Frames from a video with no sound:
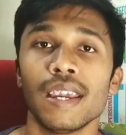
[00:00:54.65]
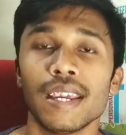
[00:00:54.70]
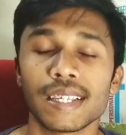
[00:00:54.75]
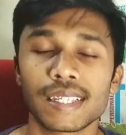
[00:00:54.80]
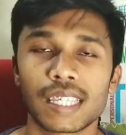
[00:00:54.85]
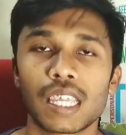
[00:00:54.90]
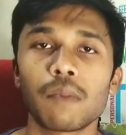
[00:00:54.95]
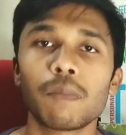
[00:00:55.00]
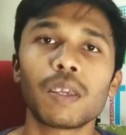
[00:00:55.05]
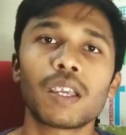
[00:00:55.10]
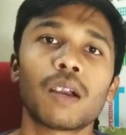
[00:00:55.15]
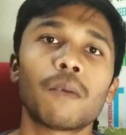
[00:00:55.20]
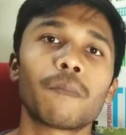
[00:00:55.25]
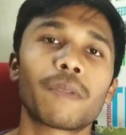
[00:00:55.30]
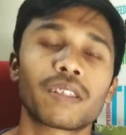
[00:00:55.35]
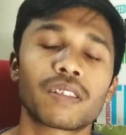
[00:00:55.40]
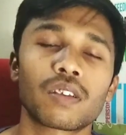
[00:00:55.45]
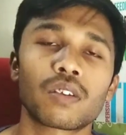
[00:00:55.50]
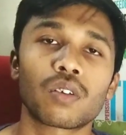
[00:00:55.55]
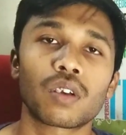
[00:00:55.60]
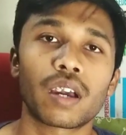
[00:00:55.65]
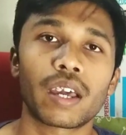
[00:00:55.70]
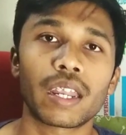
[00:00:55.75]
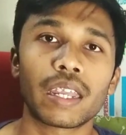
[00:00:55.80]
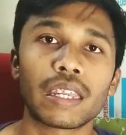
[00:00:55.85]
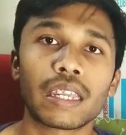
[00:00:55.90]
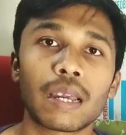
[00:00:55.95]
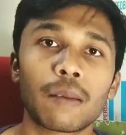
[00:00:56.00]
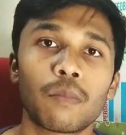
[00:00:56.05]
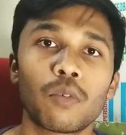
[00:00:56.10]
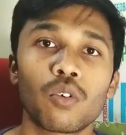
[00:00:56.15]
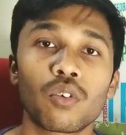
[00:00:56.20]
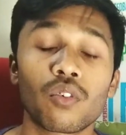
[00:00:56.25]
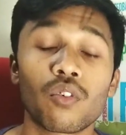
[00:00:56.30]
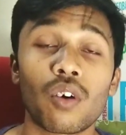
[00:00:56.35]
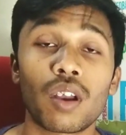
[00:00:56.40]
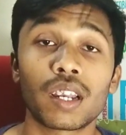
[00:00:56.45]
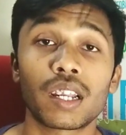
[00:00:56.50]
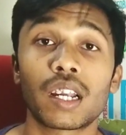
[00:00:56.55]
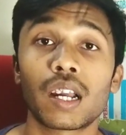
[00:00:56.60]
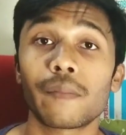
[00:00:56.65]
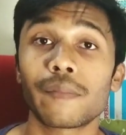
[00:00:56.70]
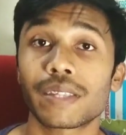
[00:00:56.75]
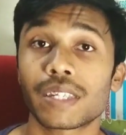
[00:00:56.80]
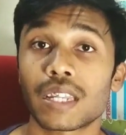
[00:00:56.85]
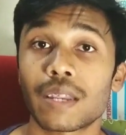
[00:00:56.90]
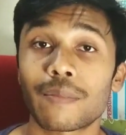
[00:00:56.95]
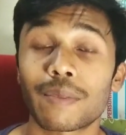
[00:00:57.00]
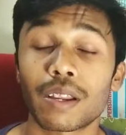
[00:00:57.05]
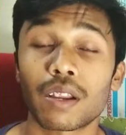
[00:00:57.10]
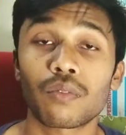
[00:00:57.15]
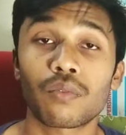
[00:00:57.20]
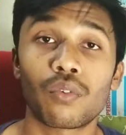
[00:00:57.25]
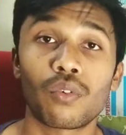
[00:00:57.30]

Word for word: इसके भी कंपेरिजन करेंगे हम लोग कॉलकम स्नैपड्रैगन